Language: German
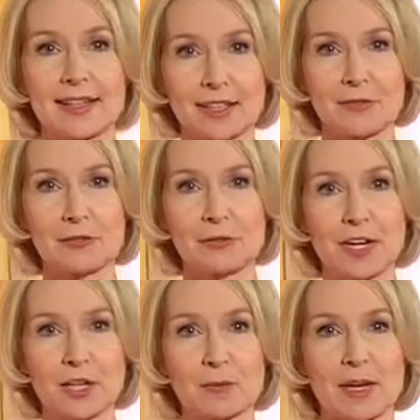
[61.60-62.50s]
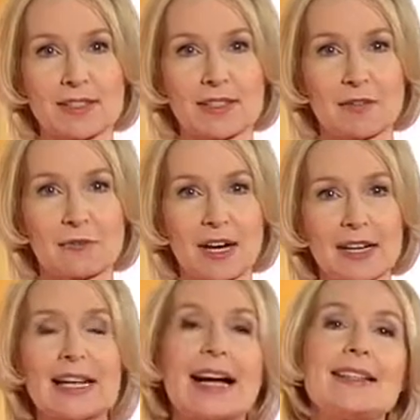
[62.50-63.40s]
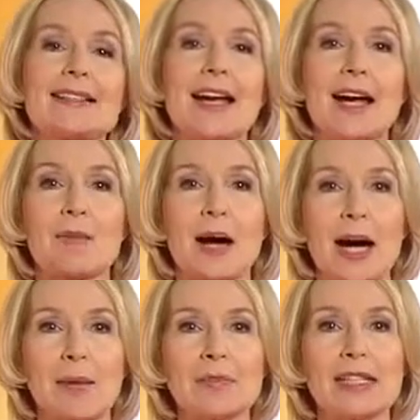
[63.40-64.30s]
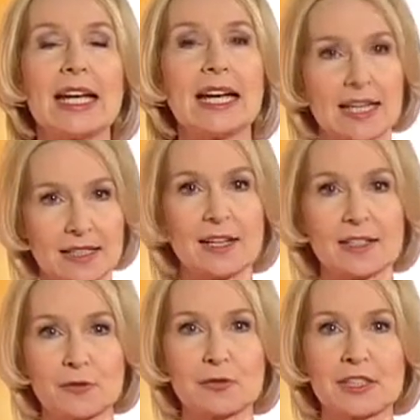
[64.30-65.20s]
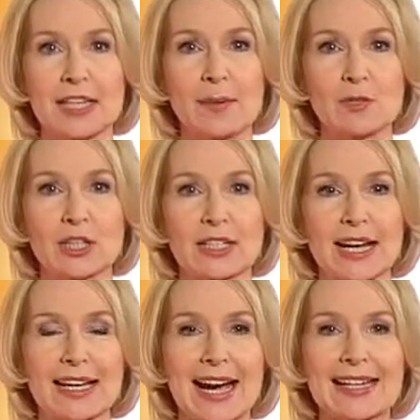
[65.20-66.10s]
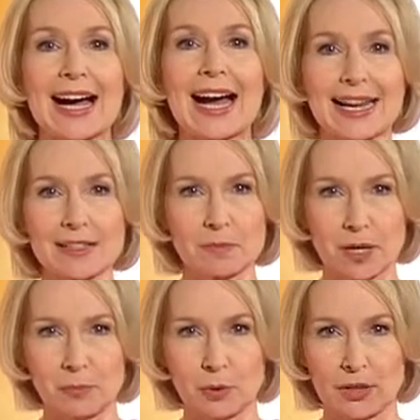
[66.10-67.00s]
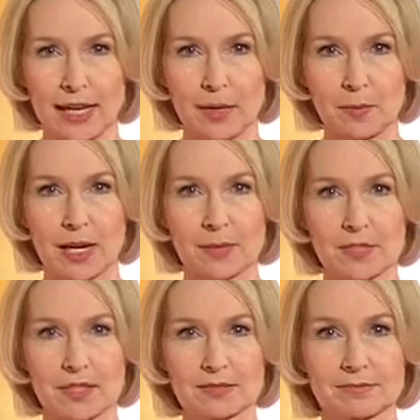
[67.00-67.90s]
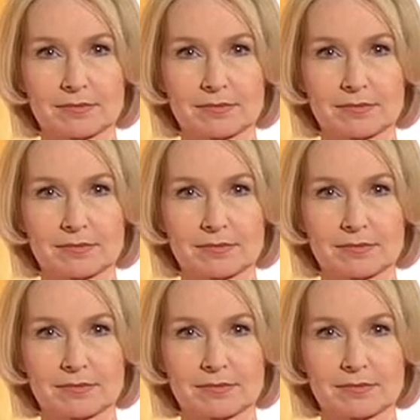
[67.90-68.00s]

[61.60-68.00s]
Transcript: Lkw-Fahrer schmerzlich erfahren, als er am Abend in der Nähe von Darmstadt an einer Eisenbahnbrücke hängen bleibt.